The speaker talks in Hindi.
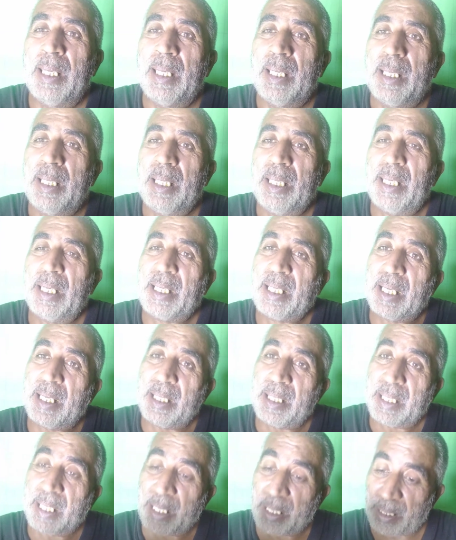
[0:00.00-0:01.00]

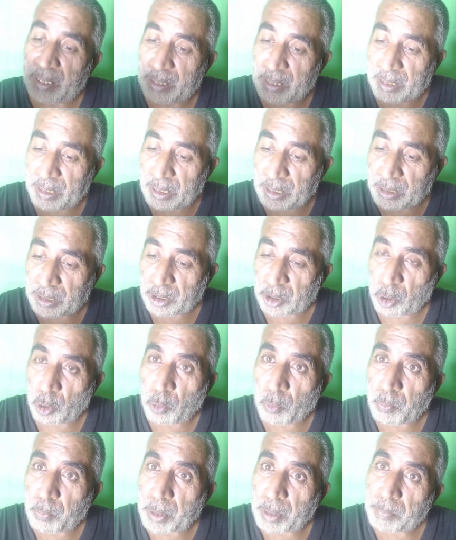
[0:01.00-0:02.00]
लेकिन इसके
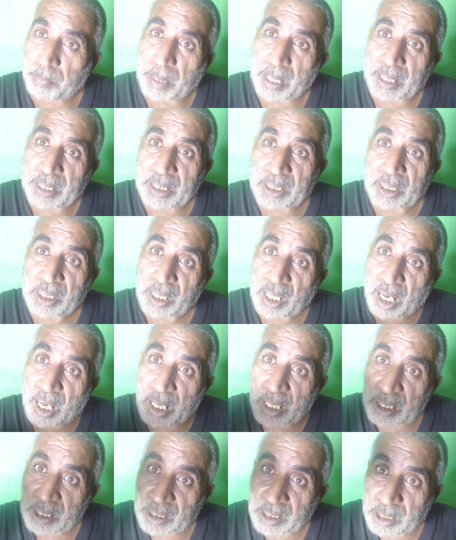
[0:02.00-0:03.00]
ऊपर
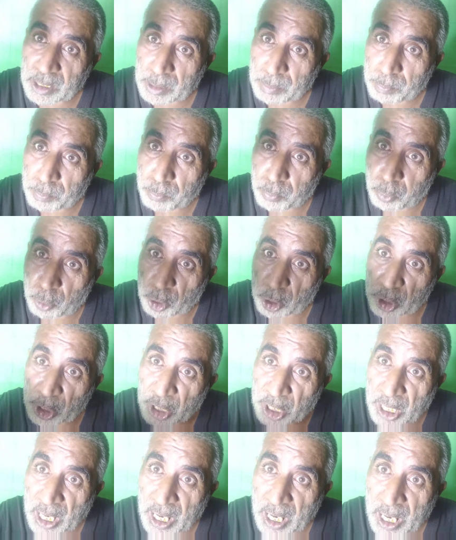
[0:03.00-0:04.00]
पाकिस्तान की
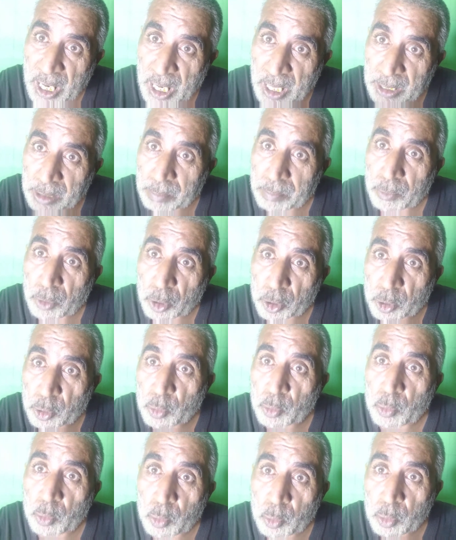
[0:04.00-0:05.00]
बुनियाद
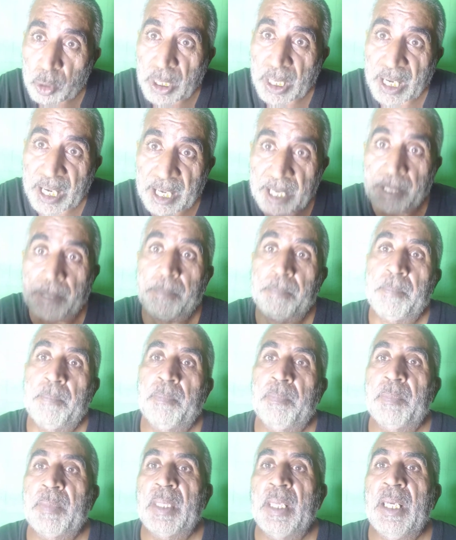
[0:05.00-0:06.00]
मौजूद है
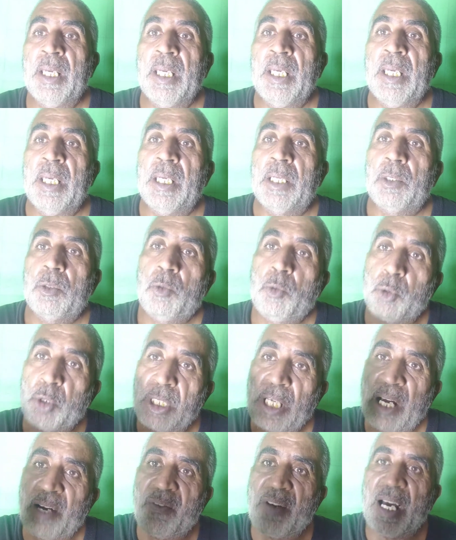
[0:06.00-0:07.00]

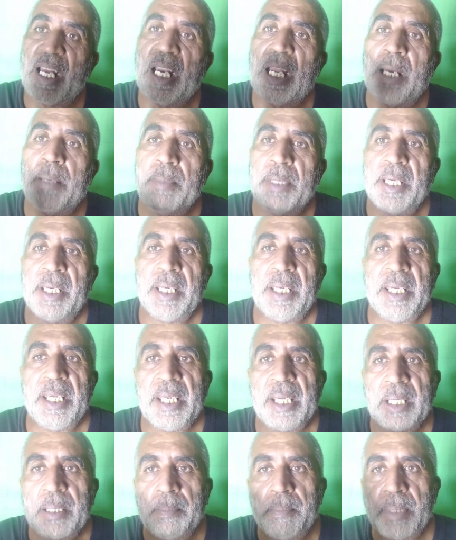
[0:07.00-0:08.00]
गुजरावाला में
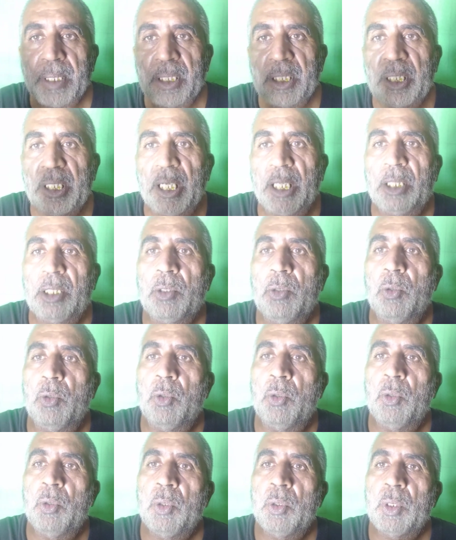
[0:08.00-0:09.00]
एक मस्जिद को
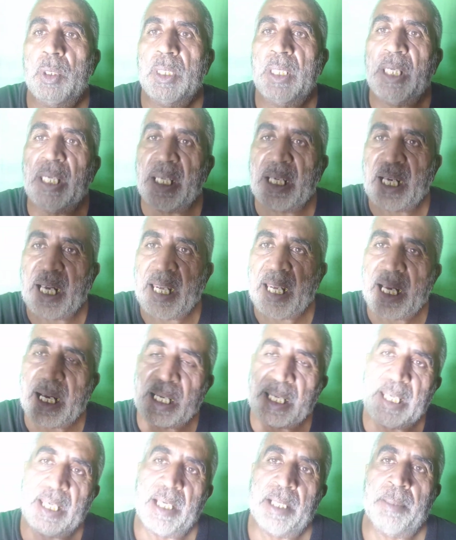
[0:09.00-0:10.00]
गिराया
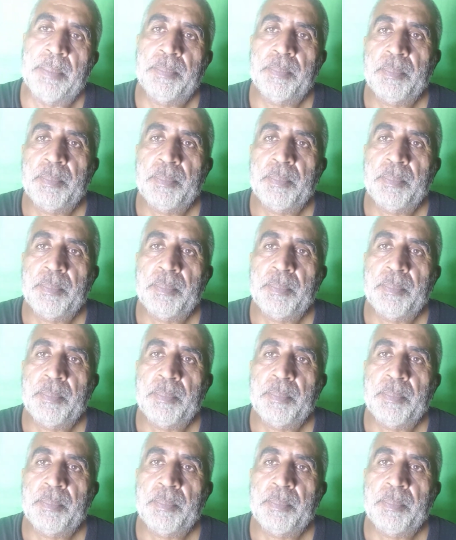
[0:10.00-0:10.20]
गया